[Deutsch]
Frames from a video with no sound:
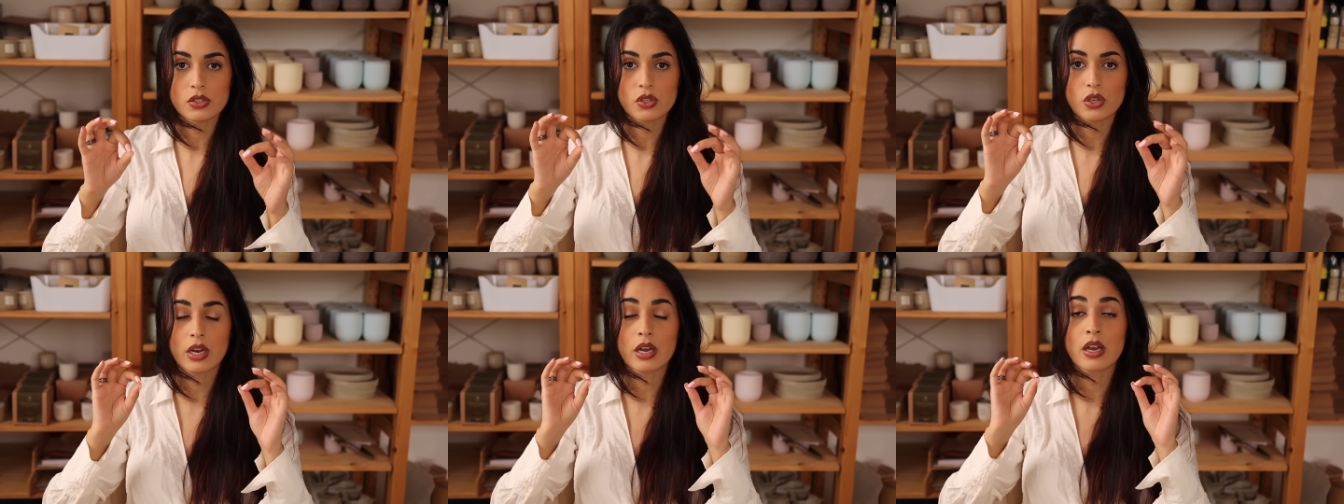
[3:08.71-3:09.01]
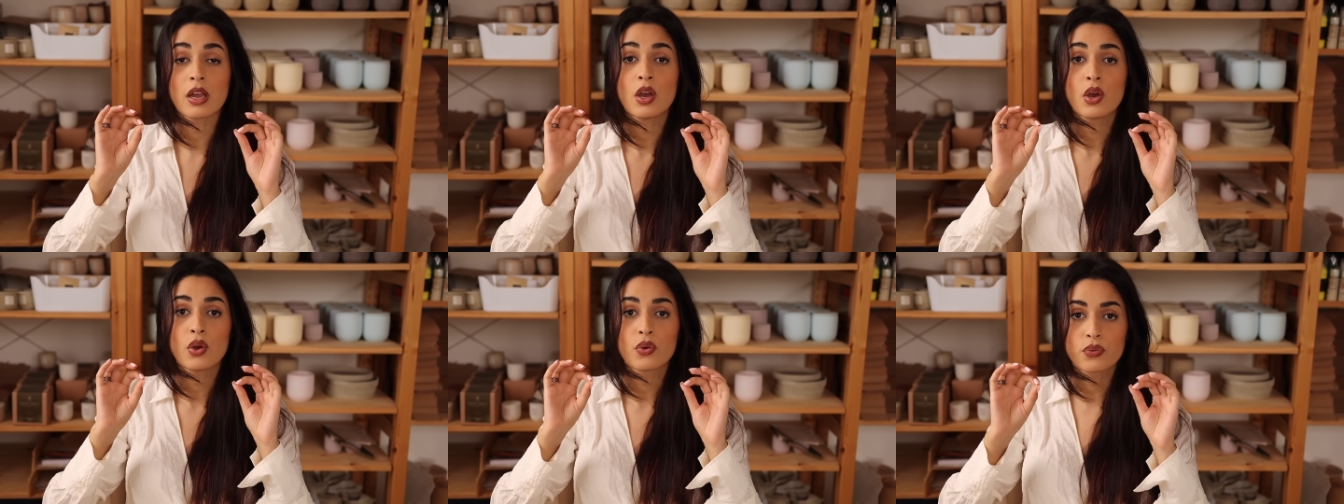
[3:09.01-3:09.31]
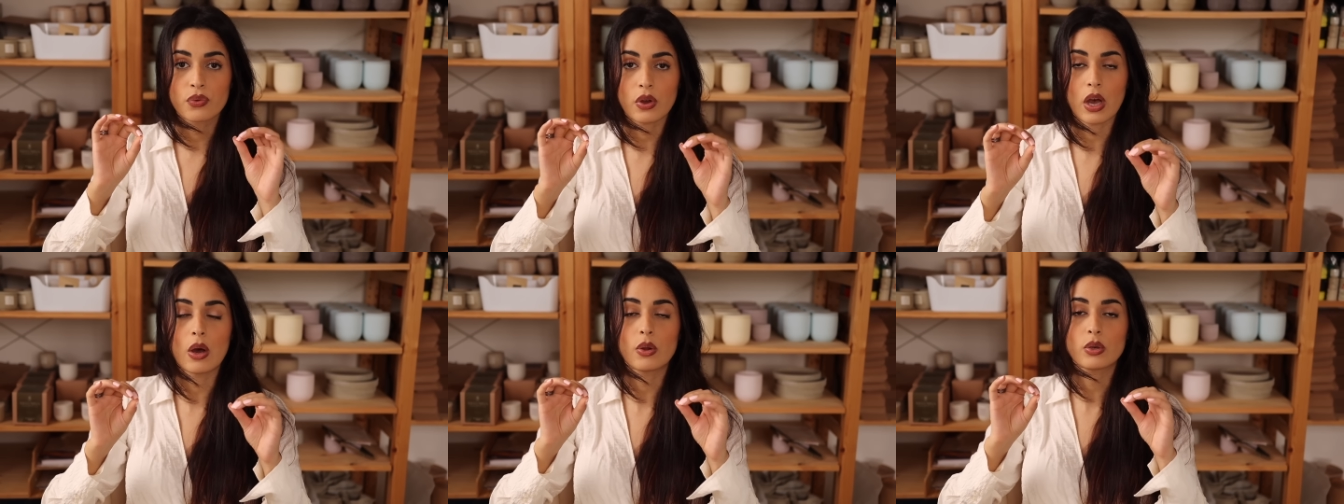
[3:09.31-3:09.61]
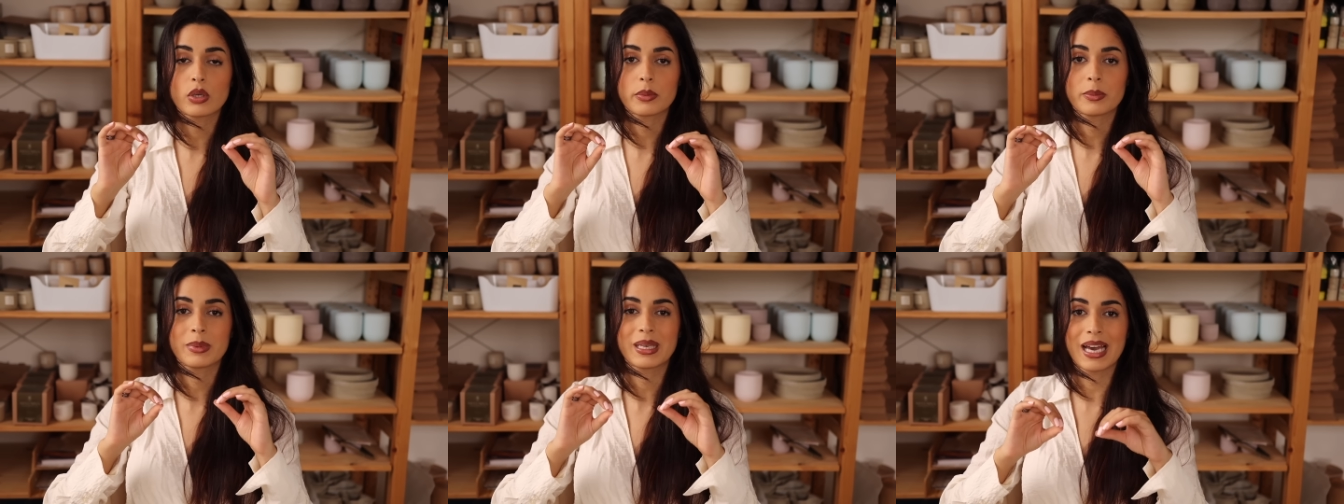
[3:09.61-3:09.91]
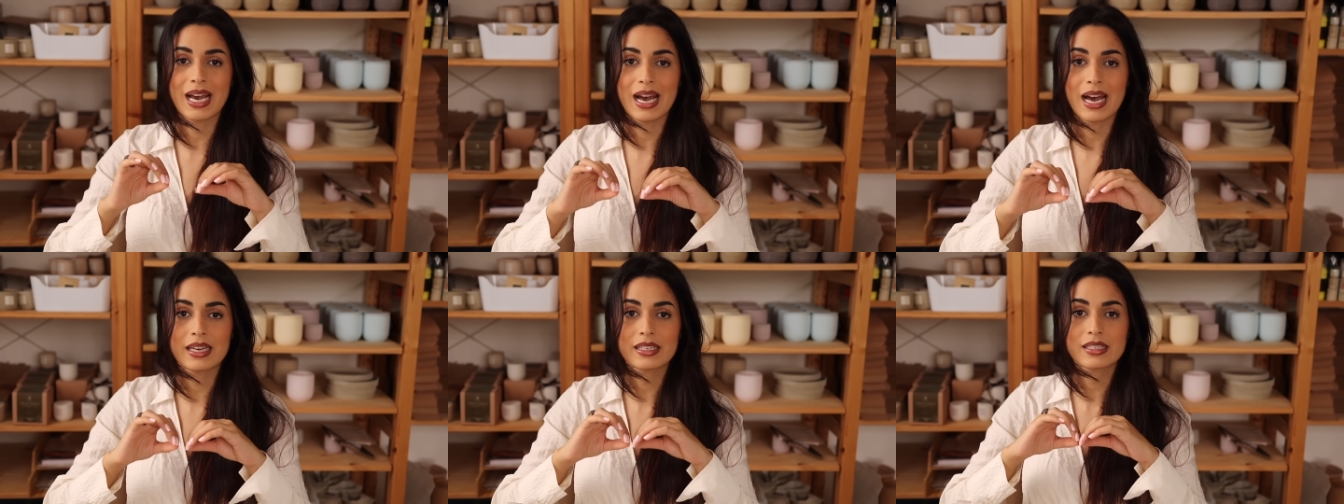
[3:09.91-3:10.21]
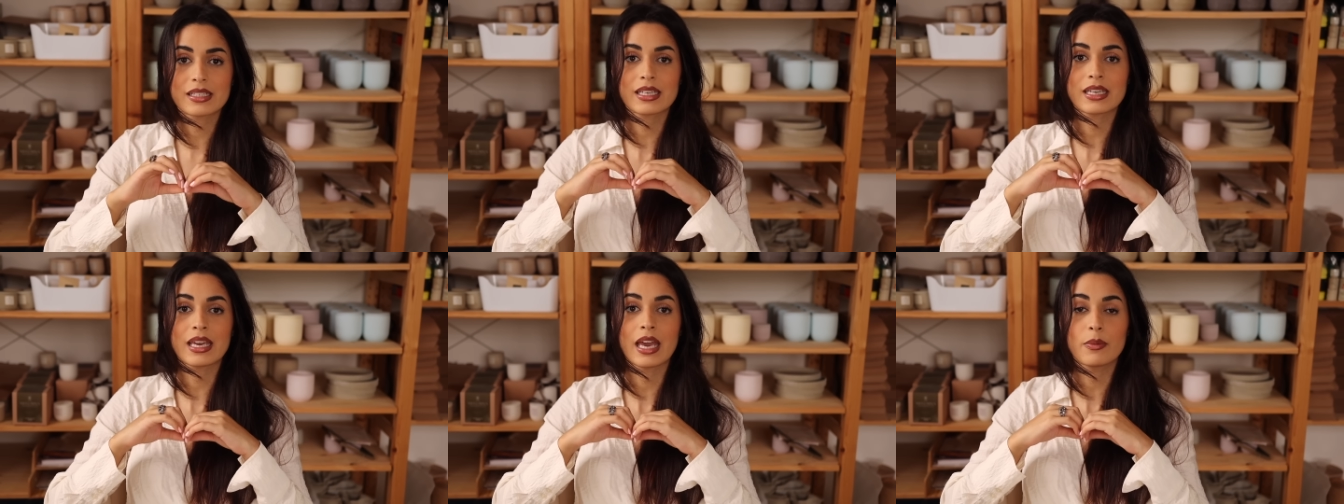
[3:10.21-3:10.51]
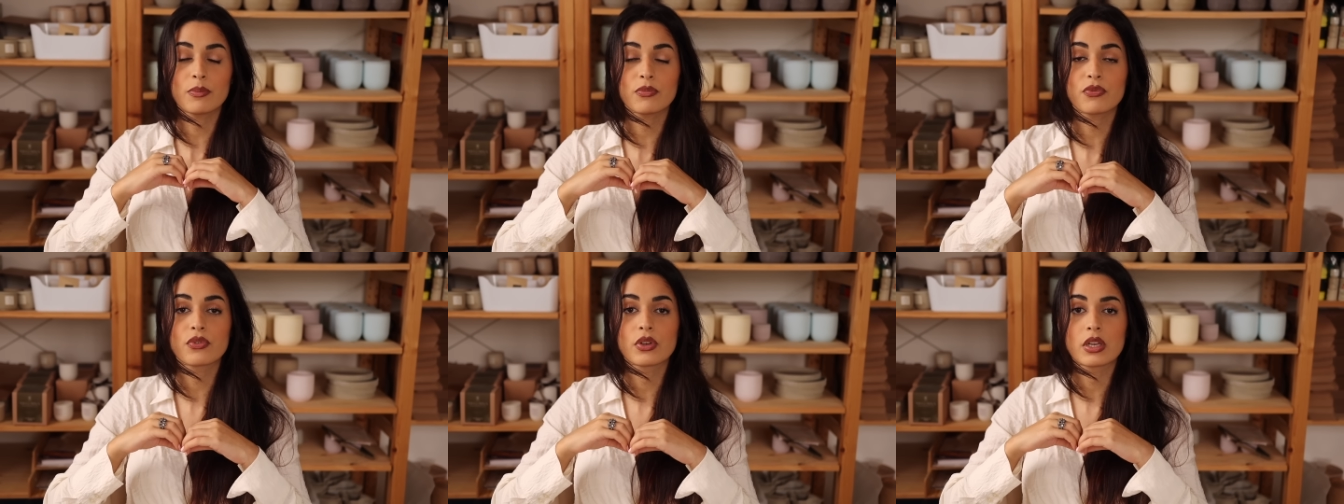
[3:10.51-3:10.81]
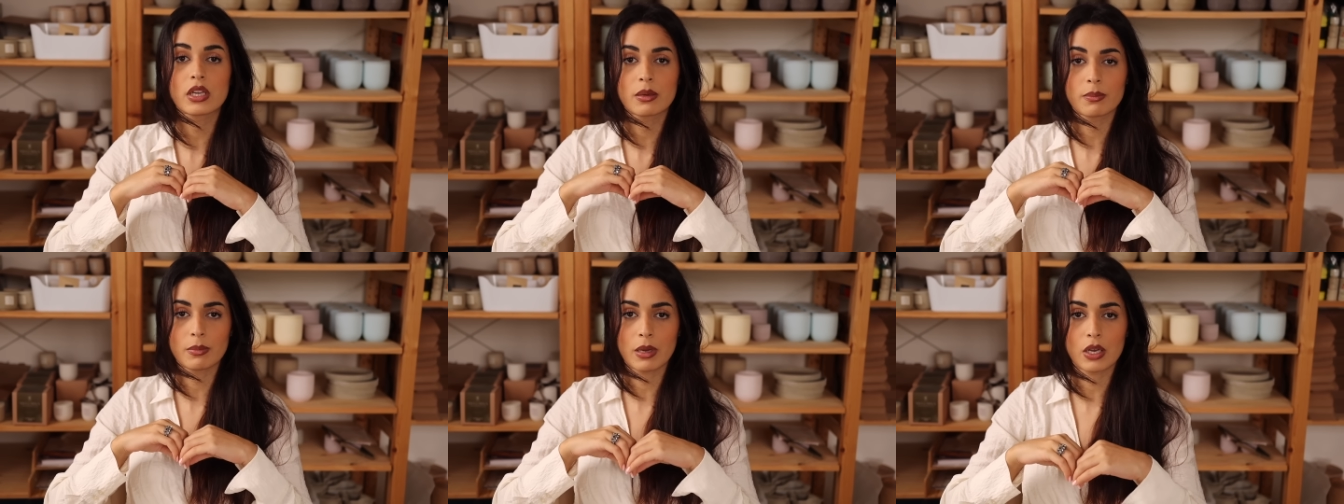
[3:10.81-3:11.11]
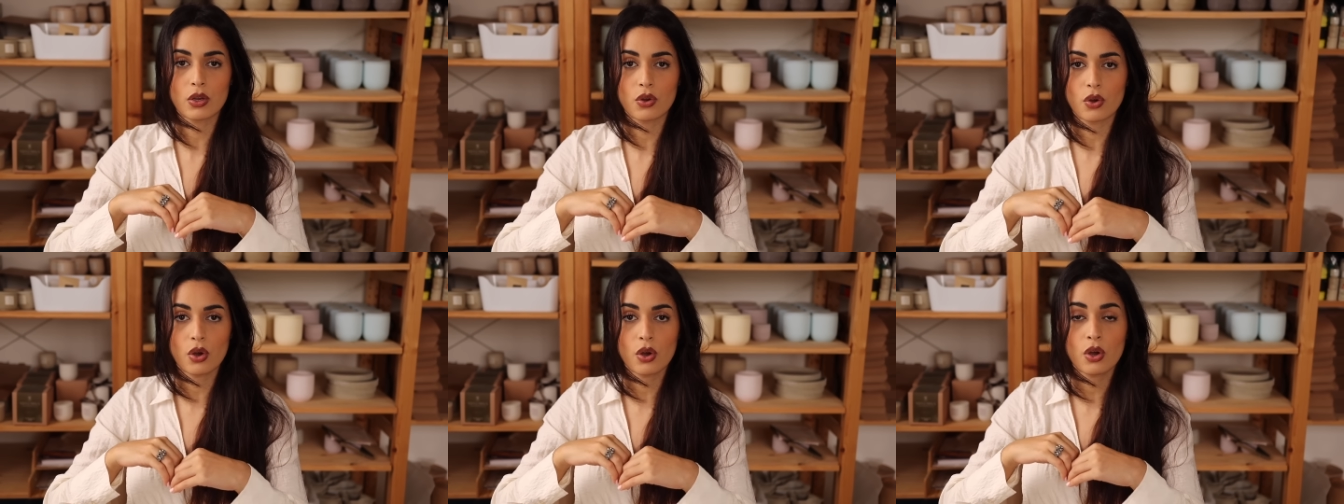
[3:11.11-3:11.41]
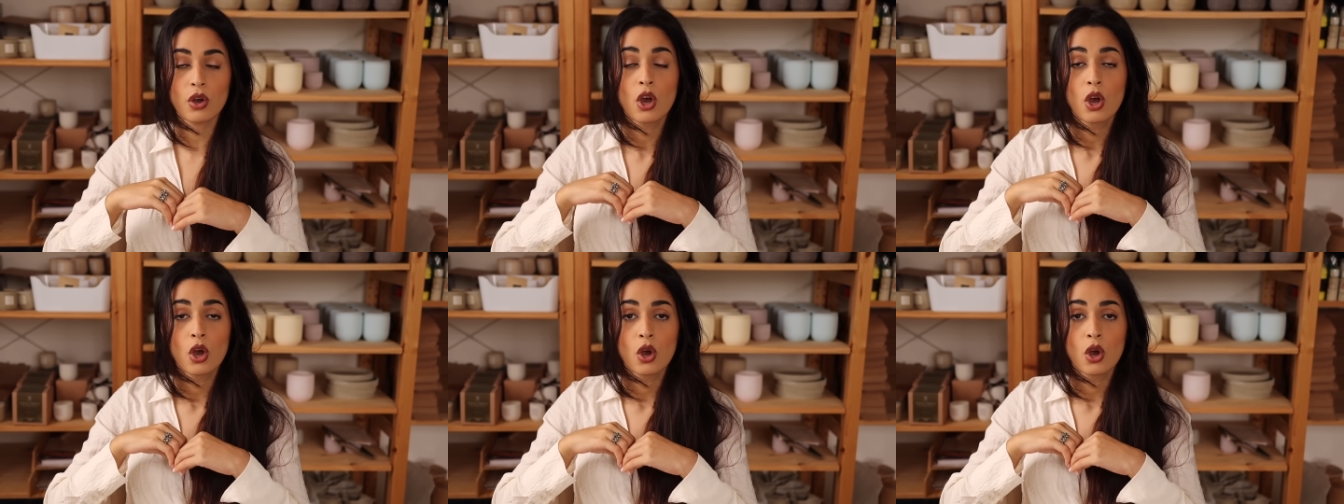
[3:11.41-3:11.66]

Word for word: sondern Frauen im Iran kämpfen immer noch